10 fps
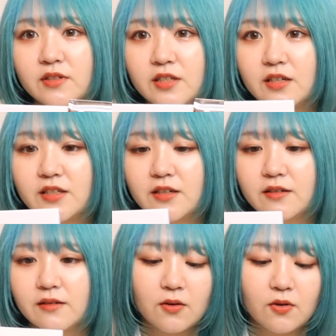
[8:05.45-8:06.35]
じゃじゃ
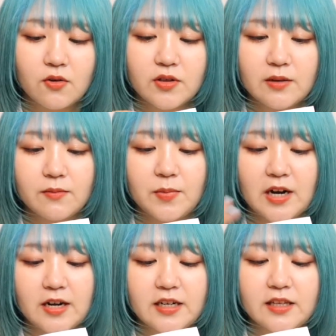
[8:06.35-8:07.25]
ん。これは多分
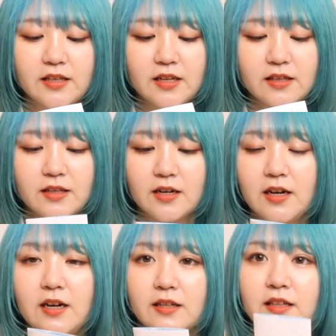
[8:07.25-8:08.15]
パカリってやった
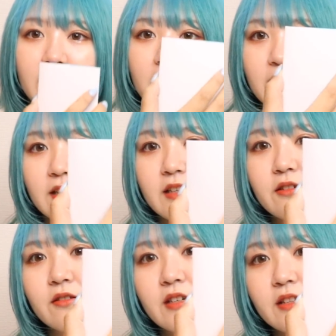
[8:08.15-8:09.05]
ら誰が出て
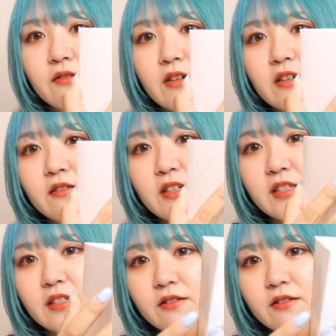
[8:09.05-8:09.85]
くるかって分かる感じ